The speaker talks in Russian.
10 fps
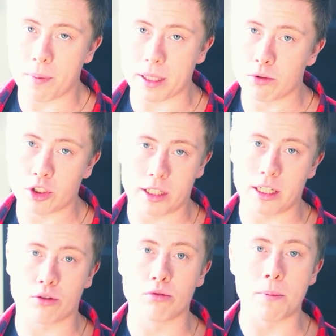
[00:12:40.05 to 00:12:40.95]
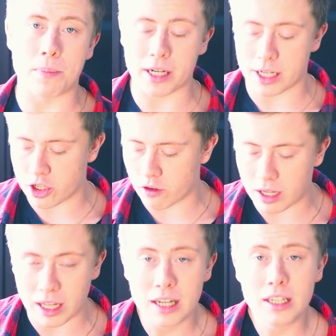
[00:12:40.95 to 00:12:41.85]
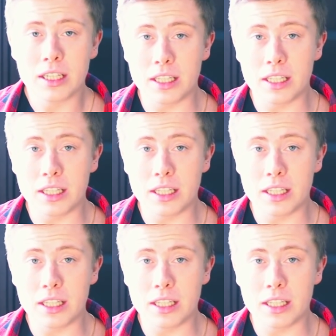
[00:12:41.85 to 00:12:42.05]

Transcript: потому что она оттуда перекочевала.